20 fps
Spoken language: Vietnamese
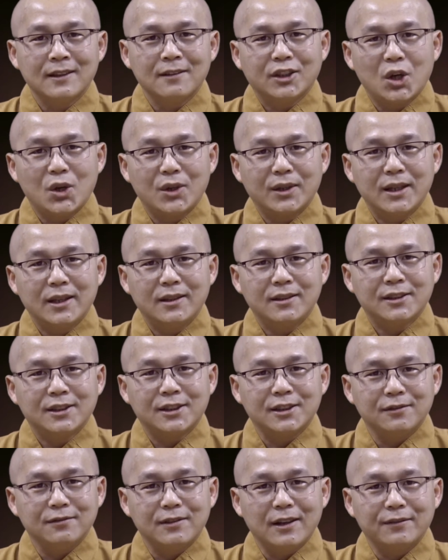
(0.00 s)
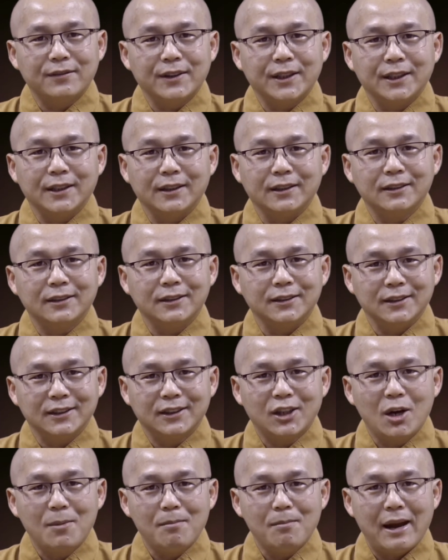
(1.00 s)
Cho nên sự vật và hiện tượng
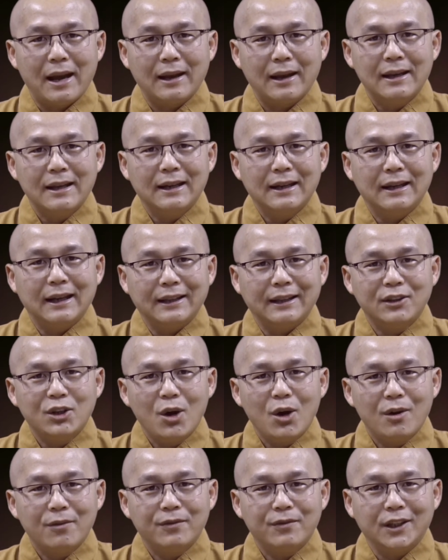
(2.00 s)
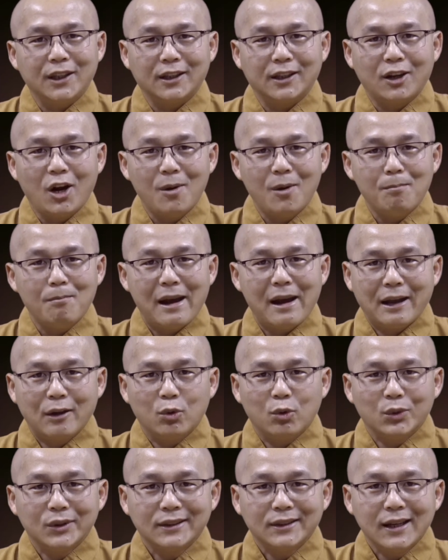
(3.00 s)
có mặt là do vì có mặt
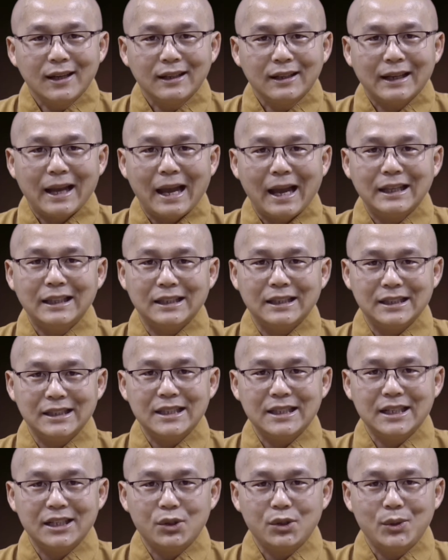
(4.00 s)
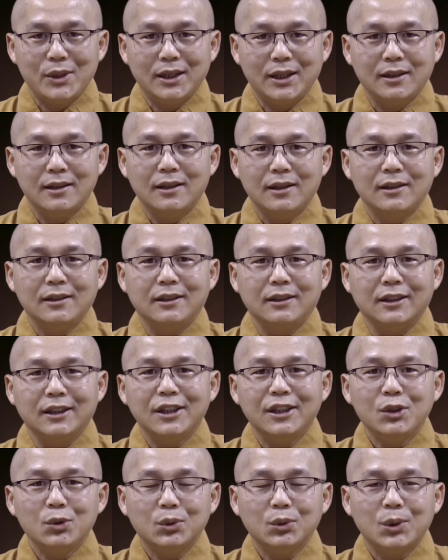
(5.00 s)
của tất cả những nhân duyên,
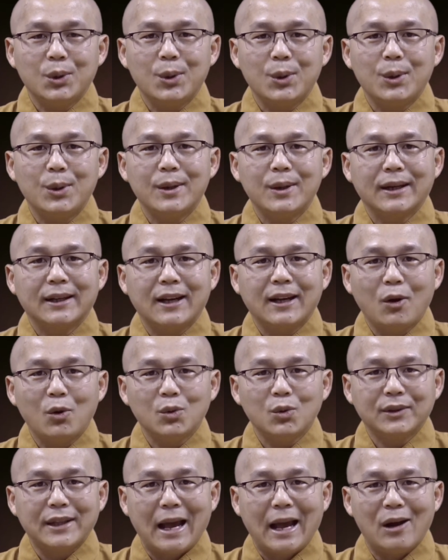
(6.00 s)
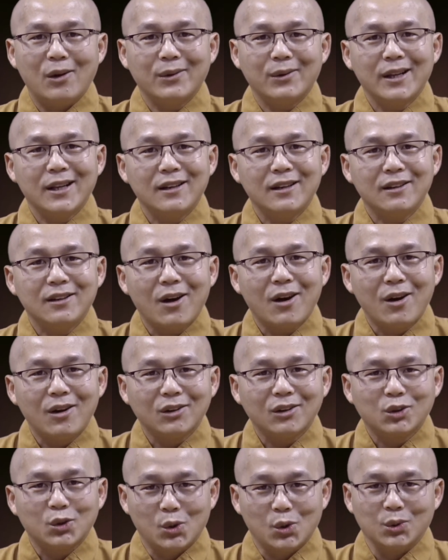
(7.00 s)
những yếu tố cấu tạo nên
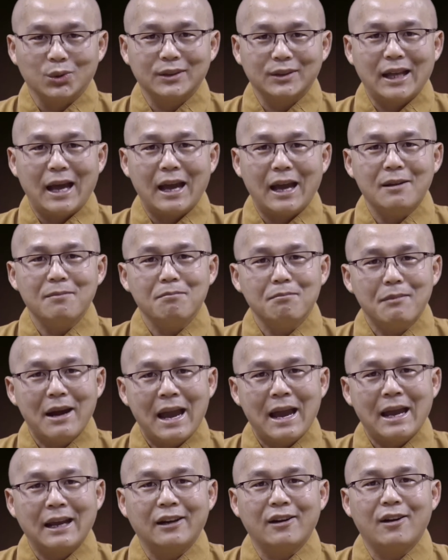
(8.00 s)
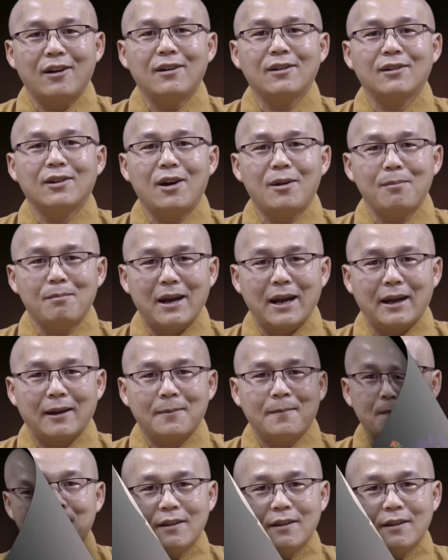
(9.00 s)
nó tồn tại mà nó có mặt.